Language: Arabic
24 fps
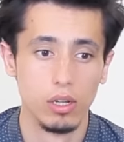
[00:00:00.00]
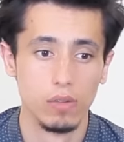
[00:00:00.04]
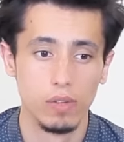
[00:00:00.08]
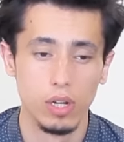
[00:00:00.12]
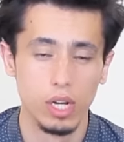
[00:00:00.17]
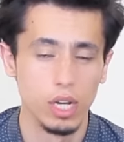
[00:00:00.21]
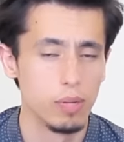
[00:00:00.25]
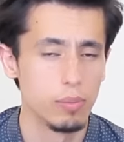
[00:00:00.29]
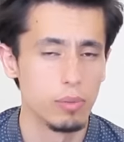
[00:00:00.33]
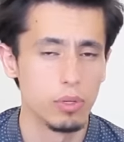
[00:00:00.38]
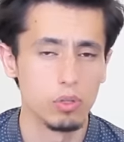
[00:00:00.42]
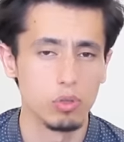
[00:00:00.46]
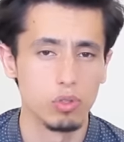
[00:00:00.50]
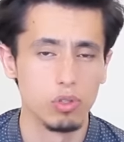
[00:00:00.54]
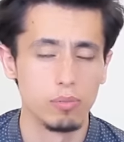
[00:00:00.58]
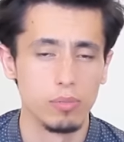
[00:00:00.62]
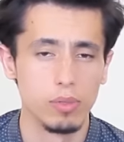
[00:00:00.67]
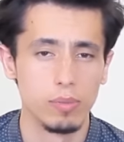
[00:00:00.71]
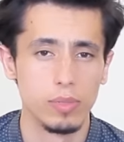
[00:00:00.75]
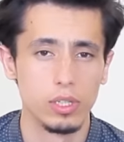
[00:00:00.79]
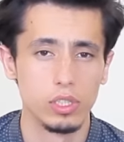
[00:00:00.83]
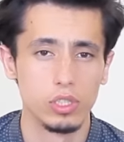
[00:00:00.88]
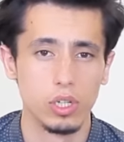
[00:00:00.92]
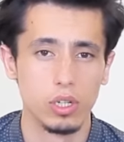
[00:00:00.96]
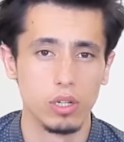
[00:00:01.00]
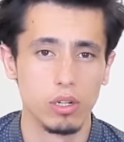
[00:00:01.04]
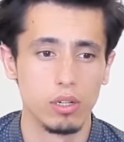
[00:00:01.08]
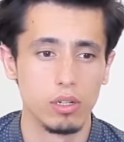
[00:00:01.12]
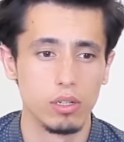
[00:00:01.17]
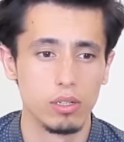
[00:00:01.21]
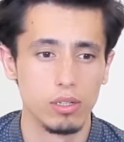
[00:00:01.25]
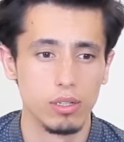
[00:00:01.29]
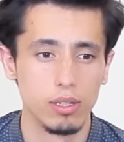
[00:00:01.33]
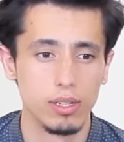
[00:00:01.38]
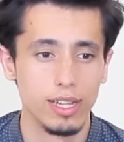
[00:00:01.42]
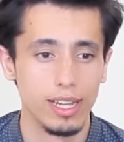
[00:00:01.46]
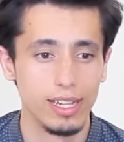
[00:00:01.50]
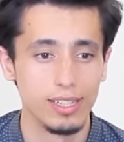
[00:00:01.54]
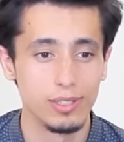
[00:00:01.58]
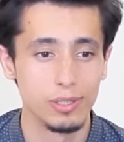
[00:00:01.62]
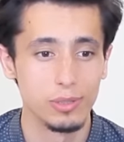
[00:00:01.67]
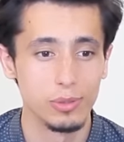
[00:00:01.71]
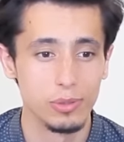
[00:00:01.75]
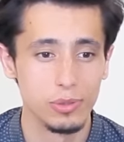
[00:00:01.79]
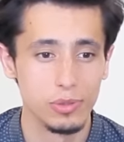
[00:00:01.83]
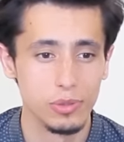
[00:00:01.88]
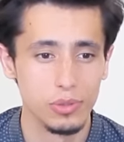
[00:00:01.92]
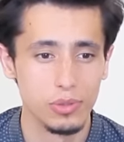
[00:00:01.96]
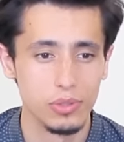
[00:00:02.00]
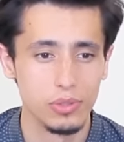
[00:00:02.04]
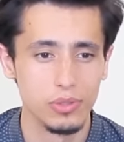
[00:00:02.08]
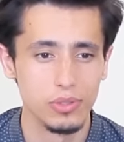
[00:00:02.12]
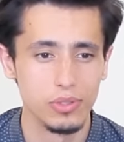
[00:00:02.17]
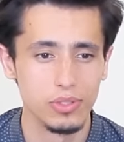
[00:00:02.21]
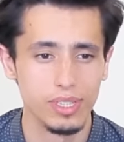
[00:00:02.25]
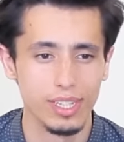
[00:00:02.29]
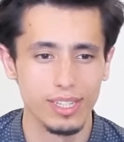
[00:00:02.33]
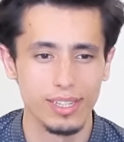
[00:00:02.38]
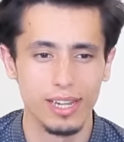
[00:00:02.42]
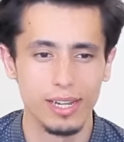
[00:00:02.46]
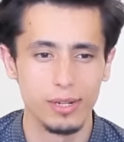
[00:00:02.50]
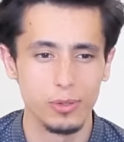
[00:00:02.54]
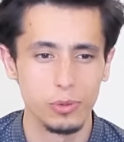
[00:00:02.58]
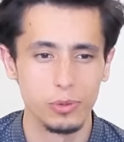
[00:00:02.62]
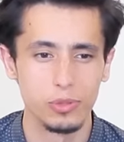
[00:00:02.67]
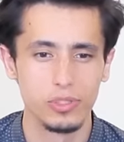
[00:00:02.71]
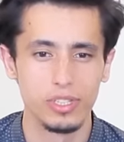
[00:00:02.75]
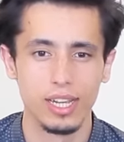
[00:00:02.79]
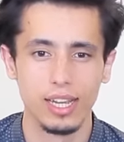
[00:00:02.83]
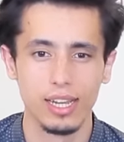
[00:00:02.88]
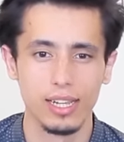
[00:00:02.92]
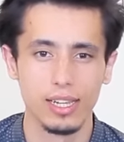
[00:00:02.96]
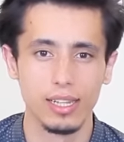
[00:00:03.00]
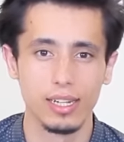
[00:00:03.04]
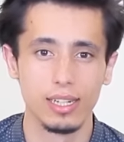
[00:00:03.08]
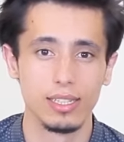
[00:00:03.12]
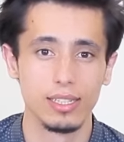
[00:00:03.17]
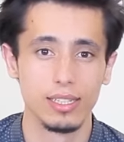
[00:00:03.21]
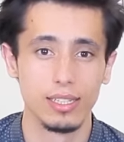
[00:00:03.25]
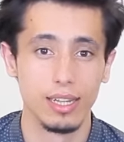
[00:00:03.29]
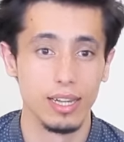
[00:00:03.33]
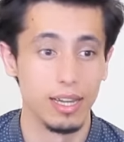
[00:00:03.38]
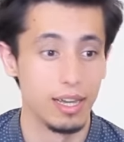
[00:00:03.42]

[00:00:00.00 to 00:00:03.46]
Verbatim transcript: فأخبرته بما جرى لأجده يضحك ساخرا